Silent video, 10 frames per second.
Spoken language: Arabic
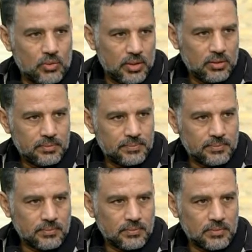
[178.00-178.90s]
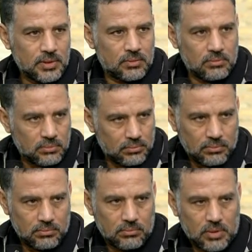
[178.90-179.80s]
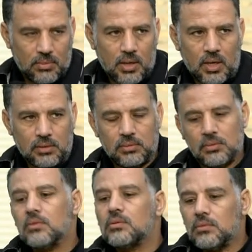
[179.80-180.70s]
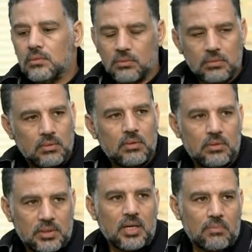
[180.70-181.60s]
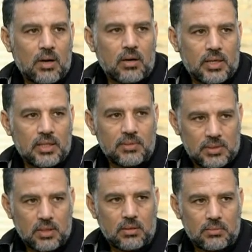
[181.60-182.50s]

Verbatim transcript: يدويه عباره عن زي البكره كده بس